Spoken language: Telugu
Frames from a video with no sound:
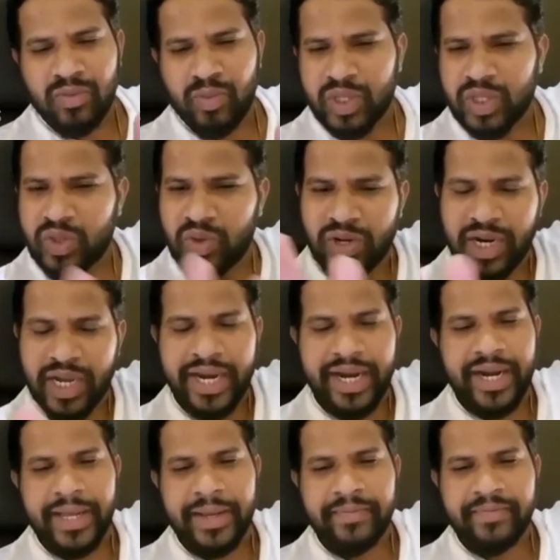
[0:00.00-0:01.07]
మొత్తం
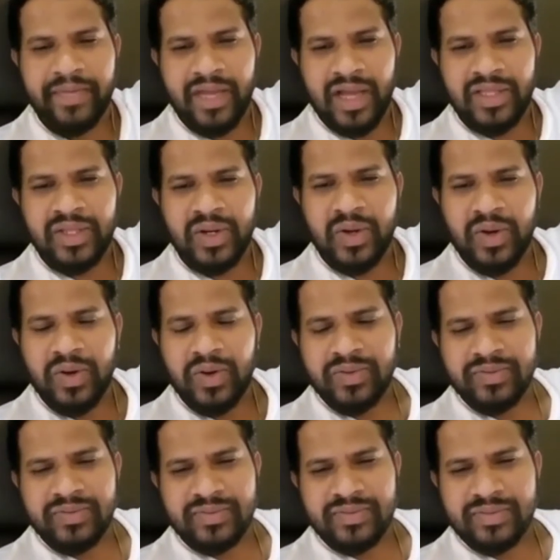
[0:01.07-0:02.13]
రాయండి అందులో
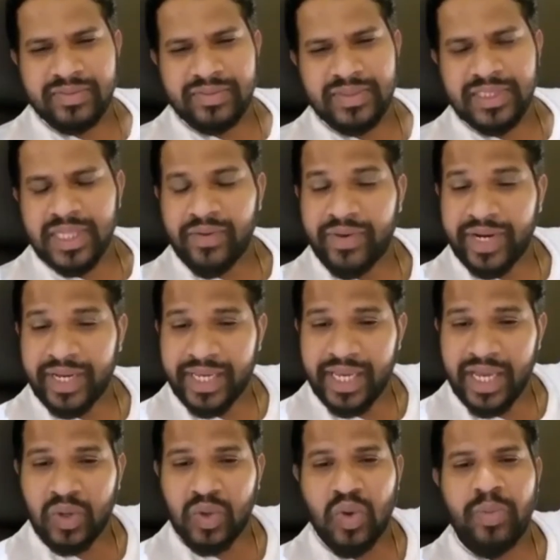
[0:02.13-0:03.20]
ఎవరికి
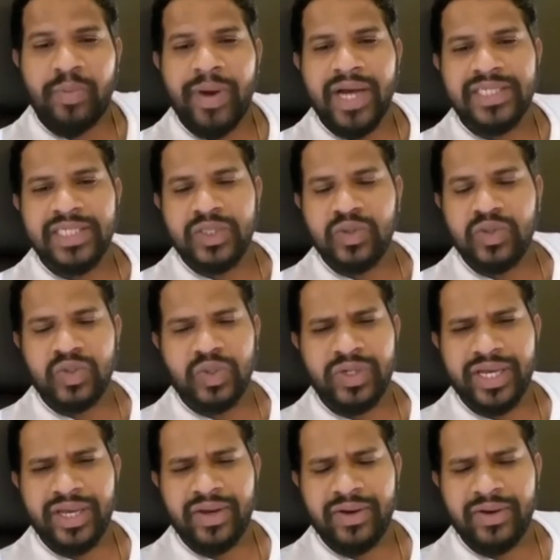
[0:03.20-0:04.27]
ఎక్కువ పాజిటివ్స్
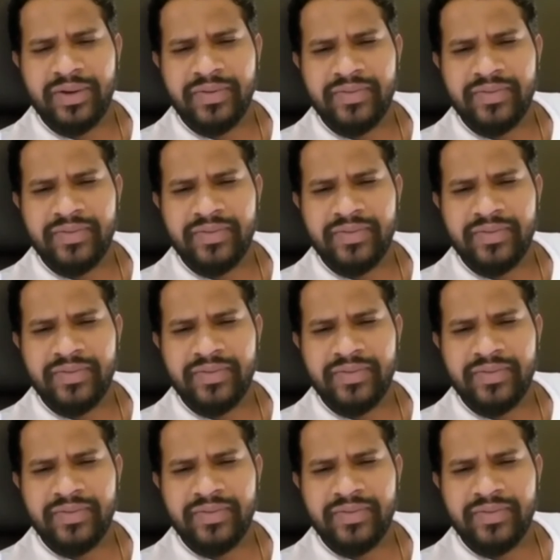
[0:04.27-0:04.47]
ఉంటాయో